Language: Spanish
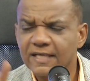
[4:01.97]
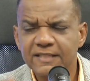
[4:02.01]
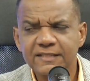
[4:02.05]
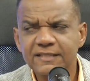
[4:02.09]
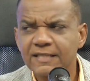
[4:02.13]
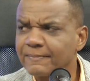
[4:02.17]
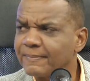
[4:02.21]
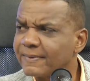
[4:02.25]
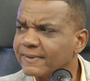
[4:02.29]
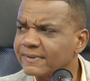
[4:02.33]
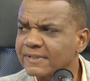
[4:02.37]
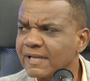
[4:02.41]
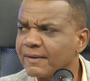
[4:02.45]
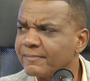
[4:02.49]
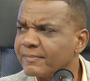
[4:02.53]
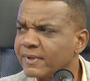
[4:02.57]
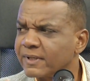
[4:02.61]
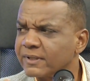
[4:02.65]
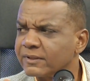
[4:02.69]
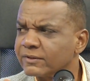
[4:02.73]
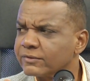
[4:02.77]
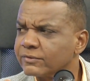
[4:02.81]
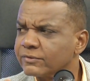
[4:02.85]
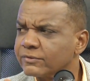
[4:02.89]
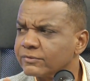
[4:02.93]
ese
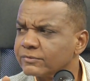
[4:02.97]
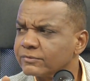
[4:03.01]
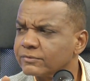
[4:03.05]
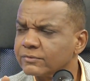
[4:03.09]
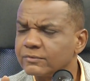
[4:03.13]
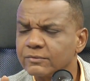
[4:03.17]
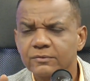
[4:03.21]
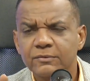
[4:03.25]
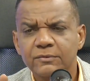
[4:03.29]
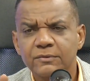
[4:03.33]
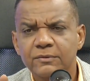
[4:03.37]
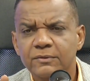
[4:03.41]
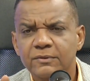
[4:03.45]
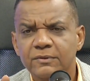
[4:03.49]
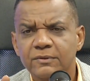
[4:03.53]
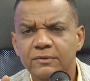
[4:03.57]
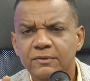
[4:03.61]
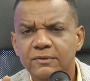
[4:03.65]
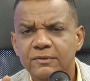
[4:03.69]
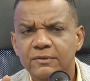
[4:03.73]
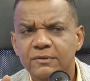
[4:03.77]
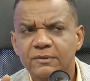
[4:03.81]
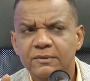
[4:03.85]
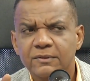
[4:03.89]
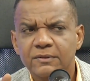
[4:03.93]
apartamento
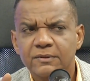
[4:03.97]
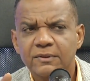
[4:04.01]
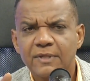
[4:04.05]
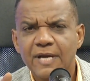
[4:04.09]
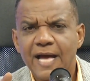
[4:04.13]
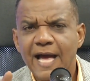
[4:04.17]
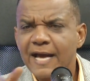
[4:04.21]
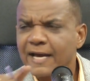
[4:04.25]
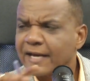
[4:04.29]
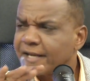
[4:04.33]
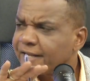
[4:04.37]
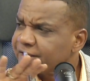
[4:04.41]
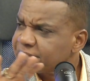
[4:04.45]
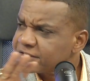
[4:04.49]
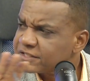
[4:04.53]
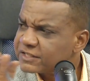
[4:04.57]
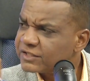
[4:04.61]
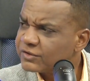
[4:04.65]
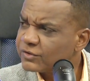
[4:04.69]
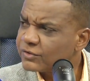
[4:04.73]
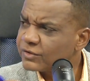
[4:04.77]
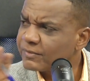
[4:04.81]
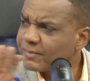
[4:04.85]
han crecido de